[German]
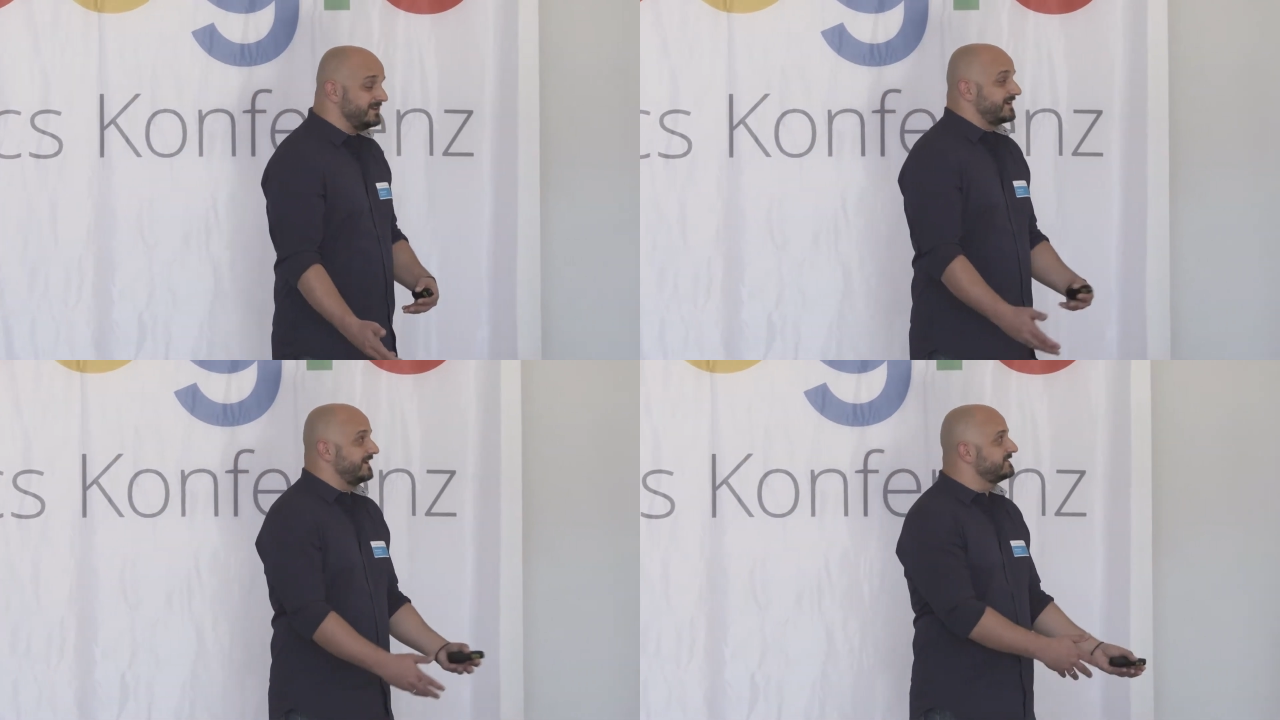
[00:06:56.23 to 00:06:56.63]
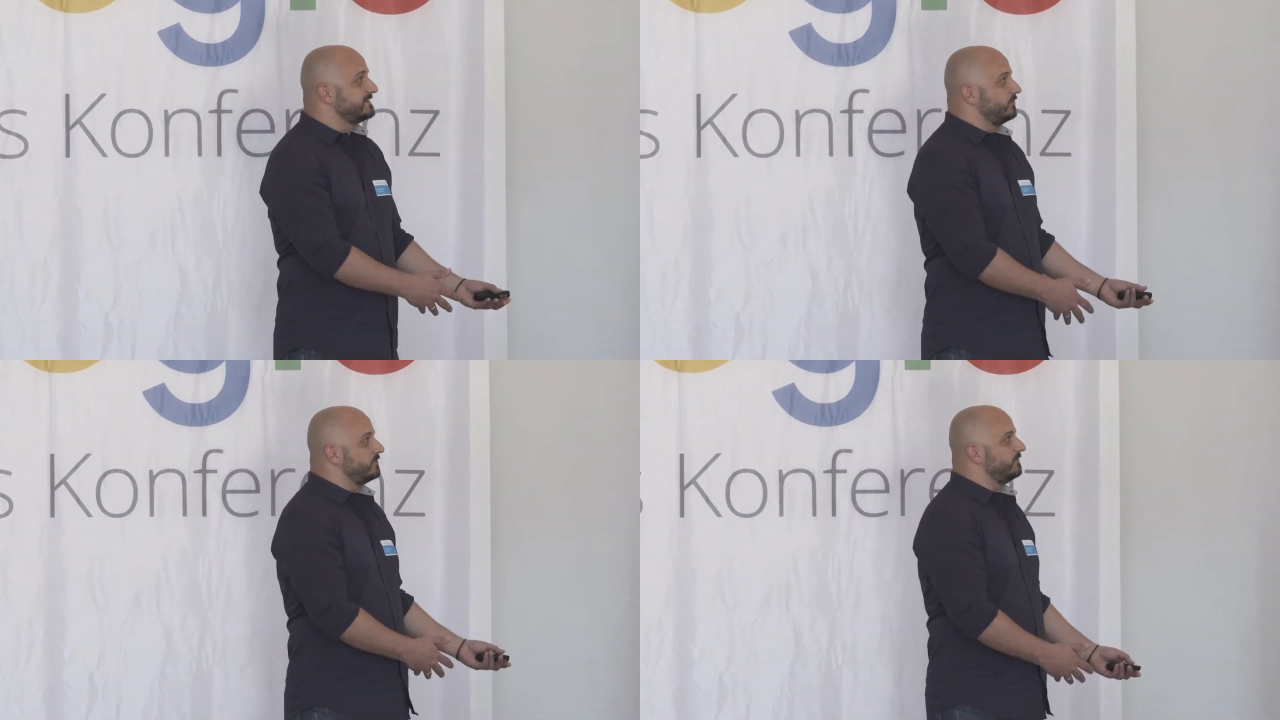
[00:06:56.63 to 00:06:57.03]
Kann ich
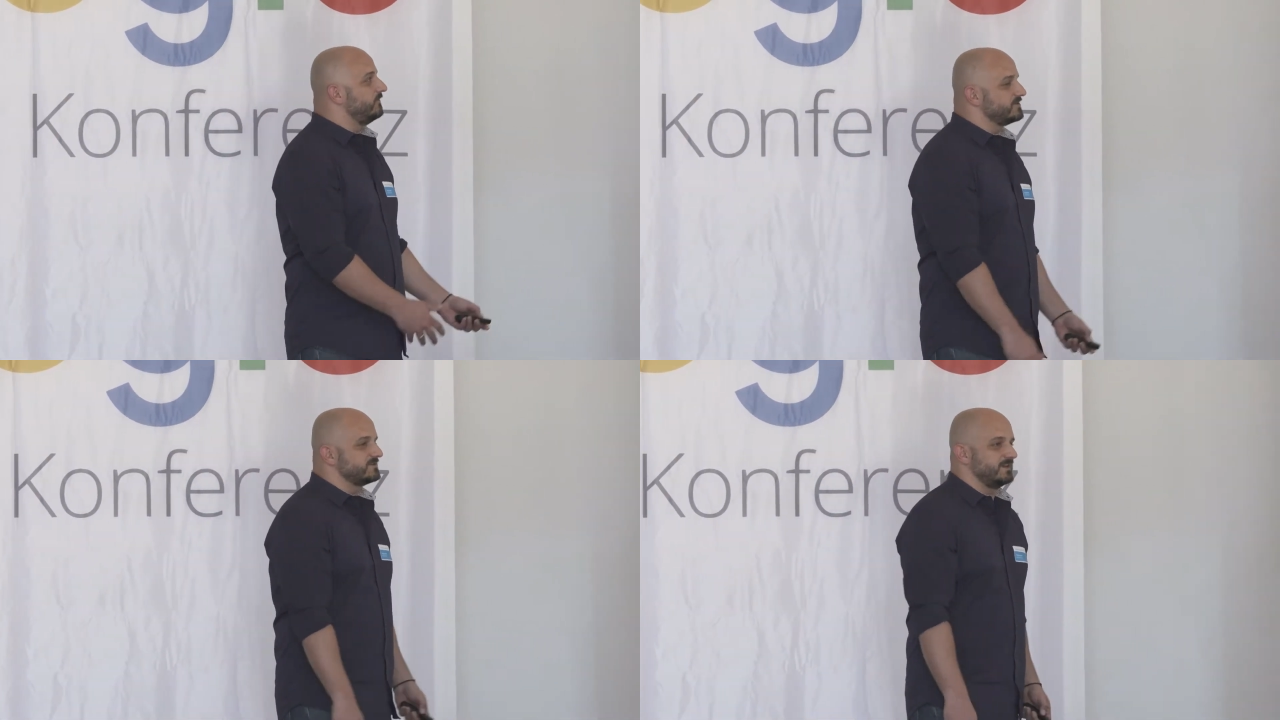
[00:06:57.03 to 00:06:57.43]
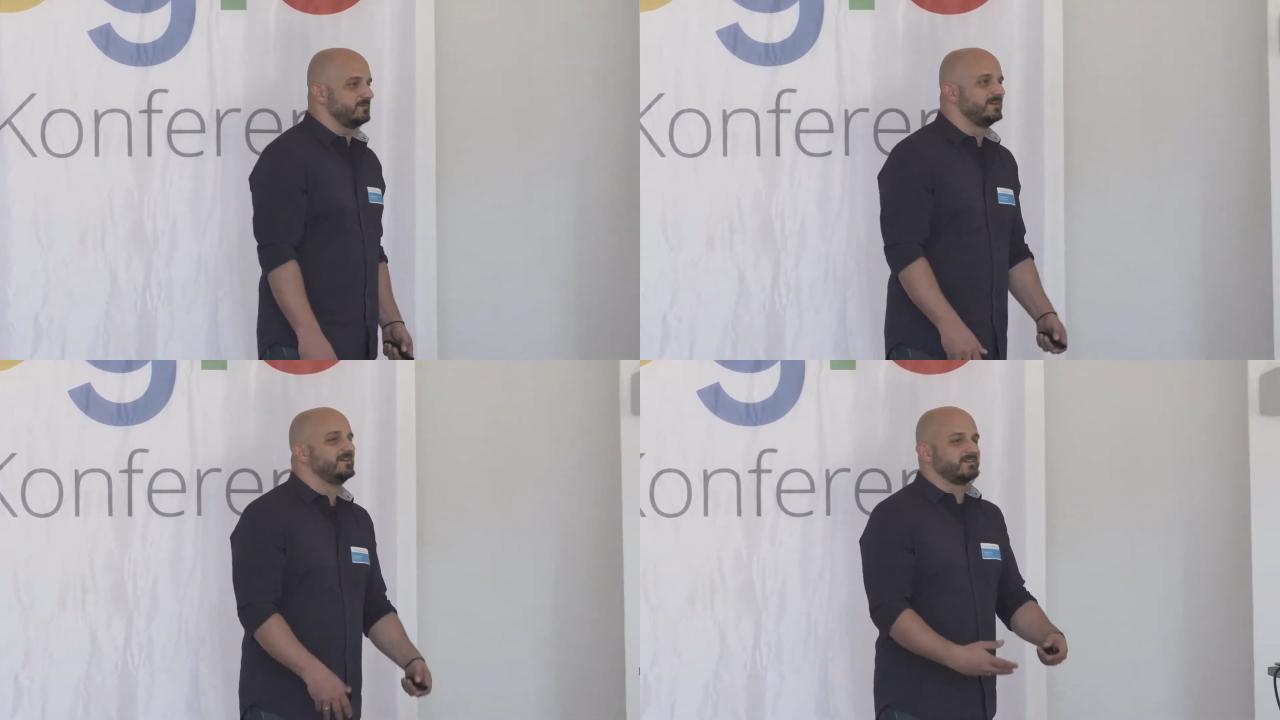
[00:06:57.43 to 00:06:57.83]
sehr wohl Conversions haben?
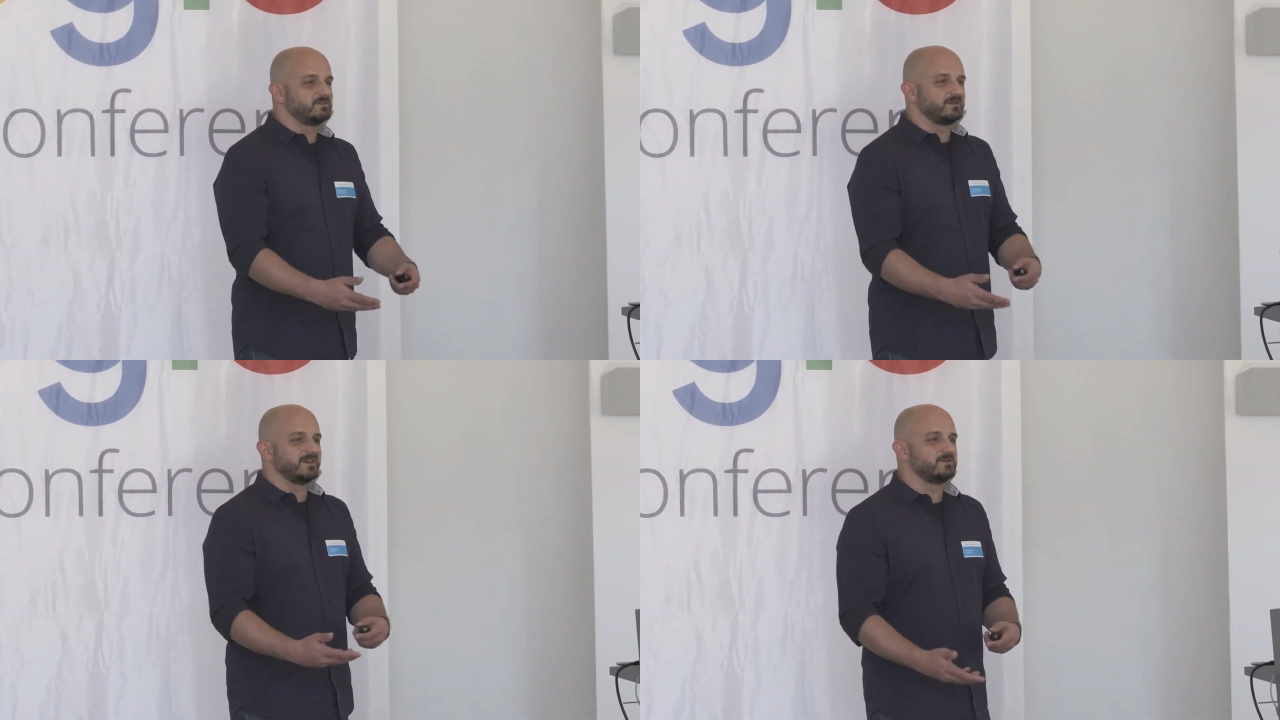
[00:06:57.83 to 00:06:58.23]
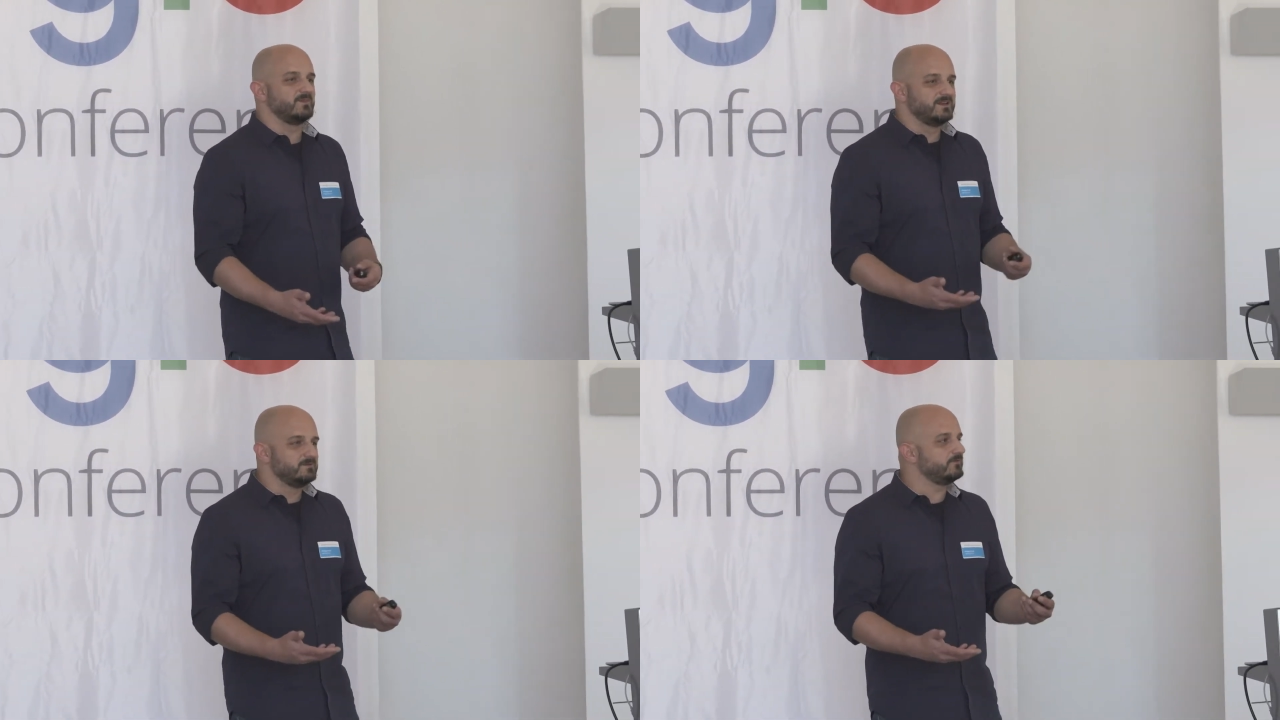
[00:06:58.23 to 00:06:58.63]
Deswegen rede ich
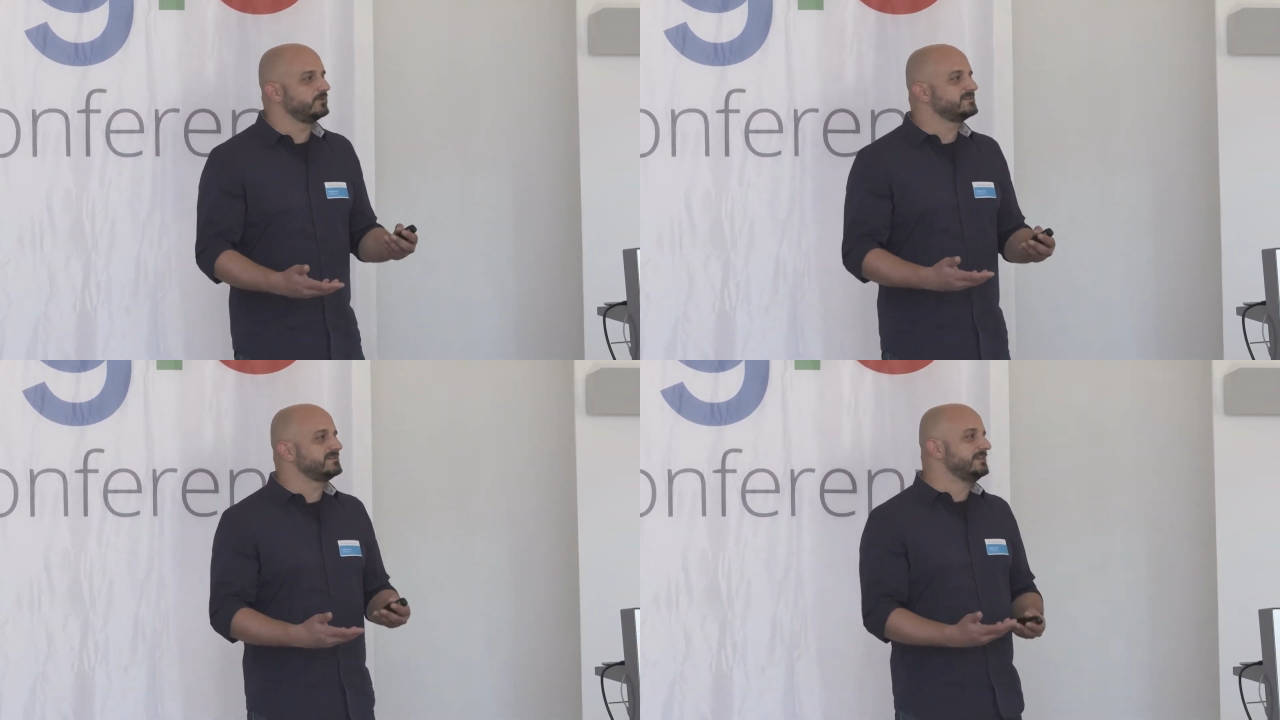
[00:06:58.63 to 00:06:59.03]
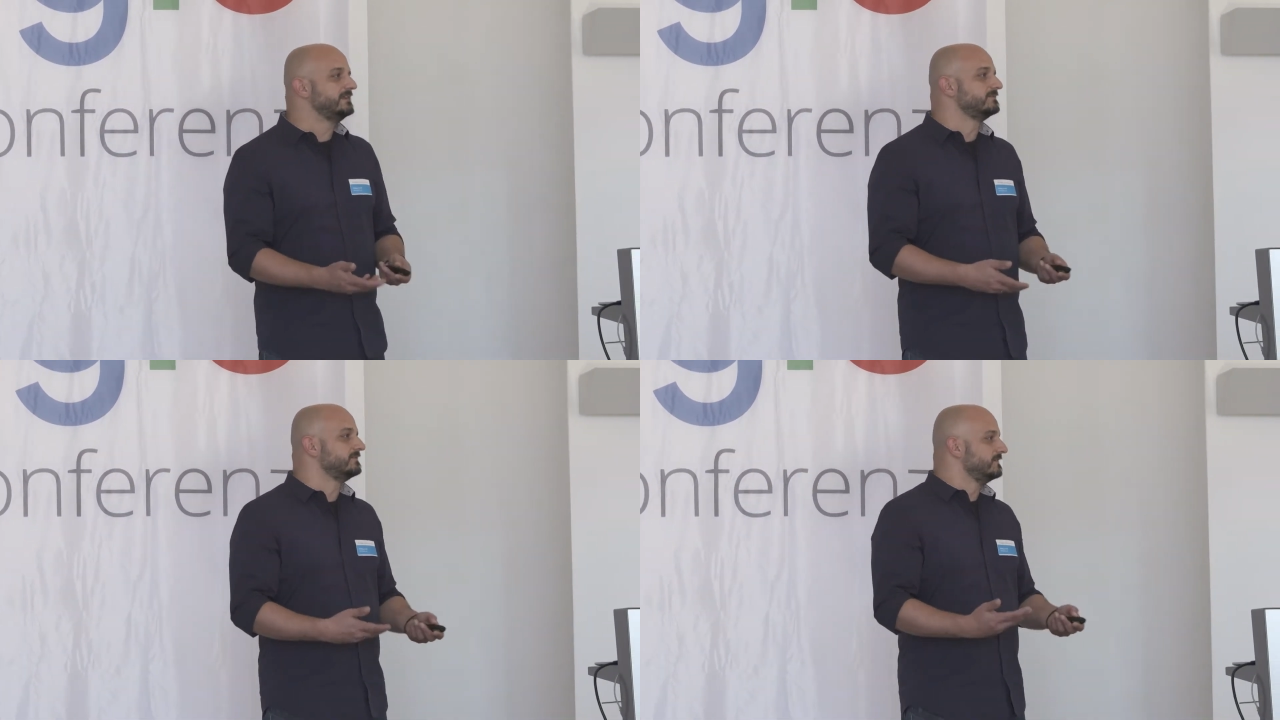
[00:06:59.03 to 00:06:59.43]
mal lieber von
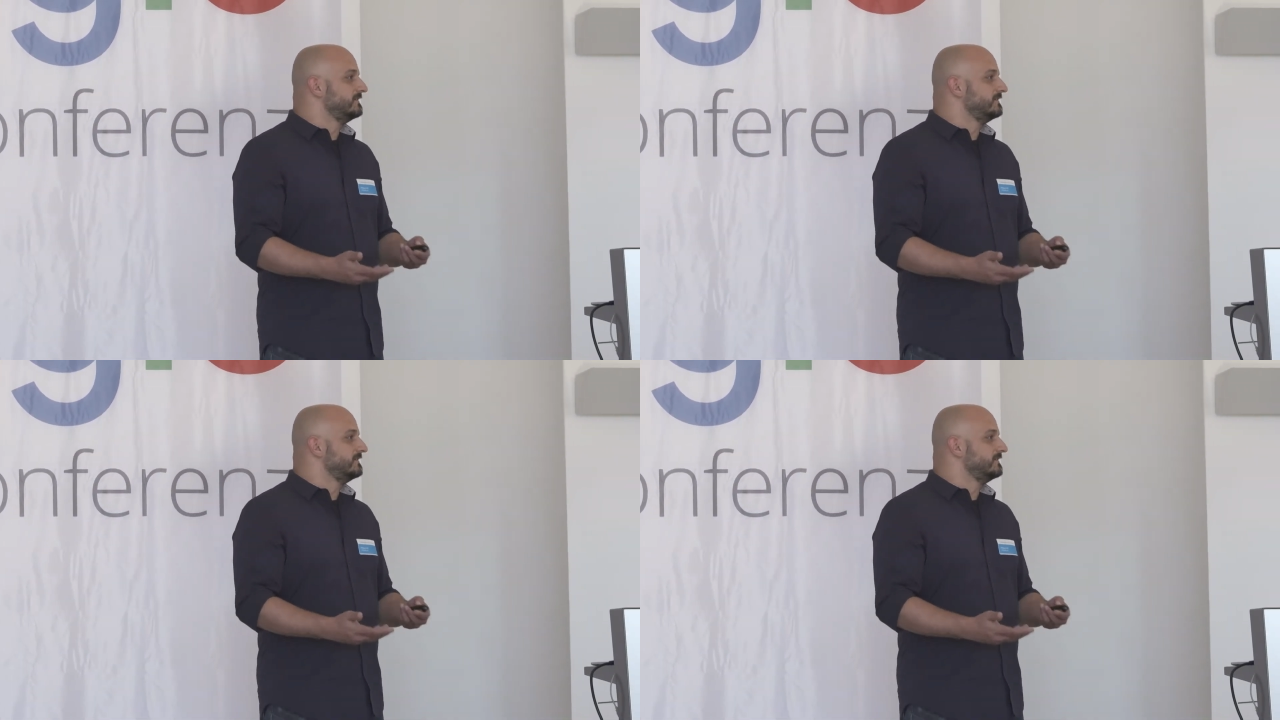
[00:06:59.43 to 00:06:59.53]
Zielen.